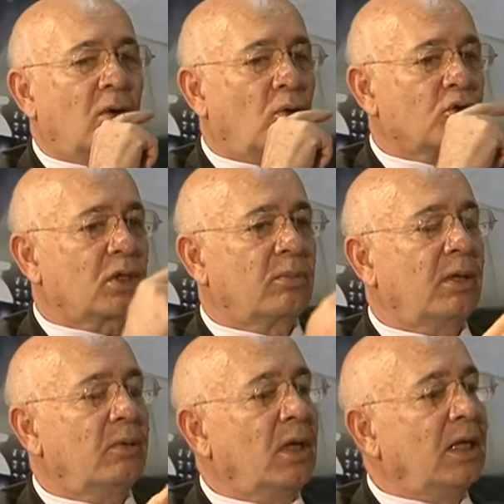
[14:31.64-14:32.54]
o
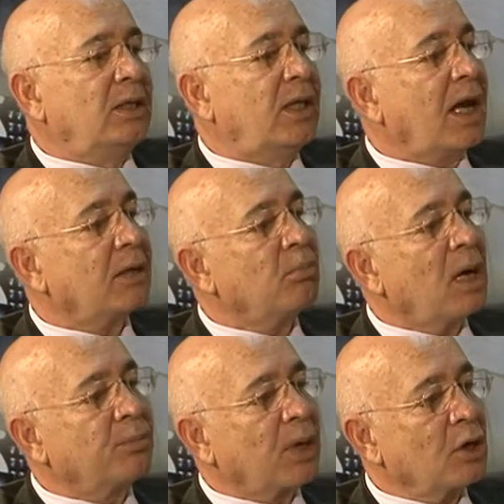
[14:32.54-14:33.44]
zaman
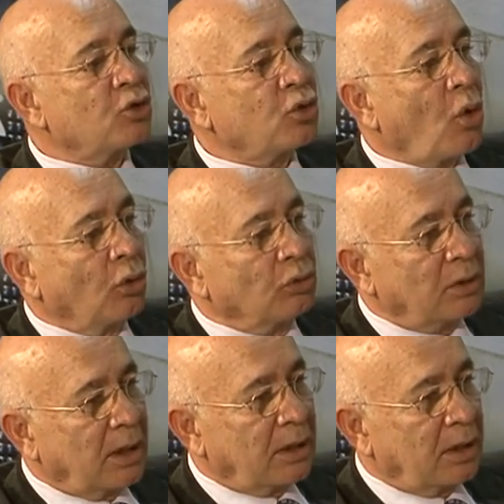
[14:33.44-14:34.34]

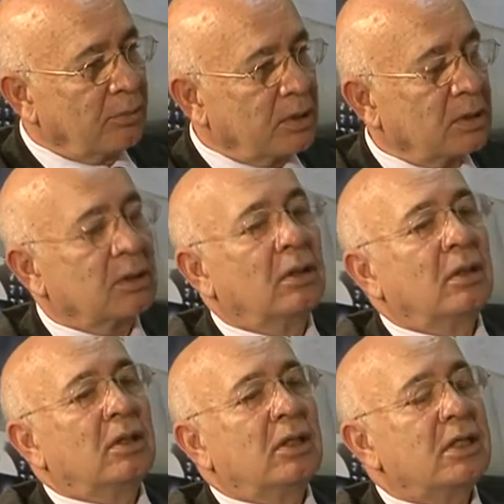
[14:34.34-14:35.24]
dermabrazyon dediğimiz
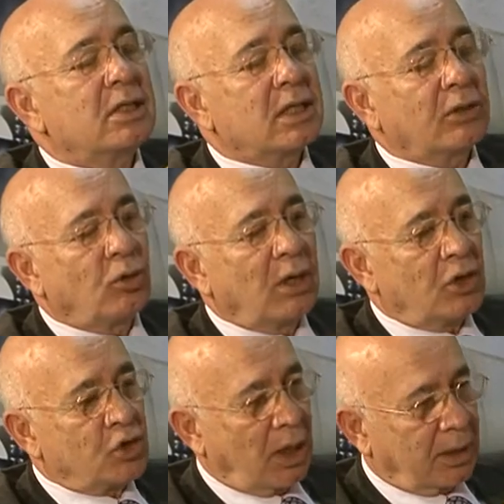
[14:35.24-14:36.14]
hızla
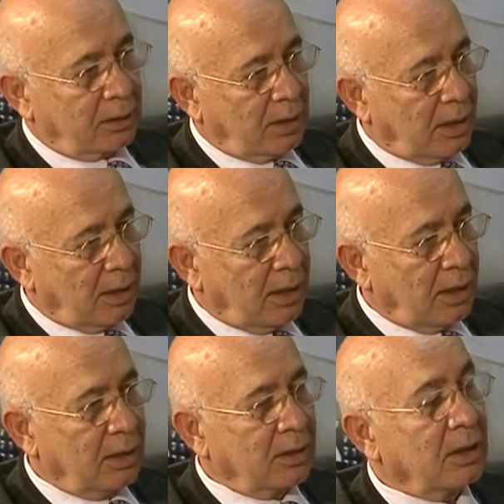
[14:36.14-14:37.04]
dönen çarklarla
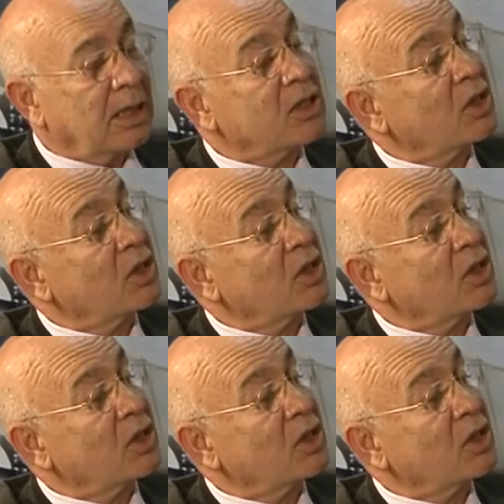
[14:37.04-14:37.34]
ya da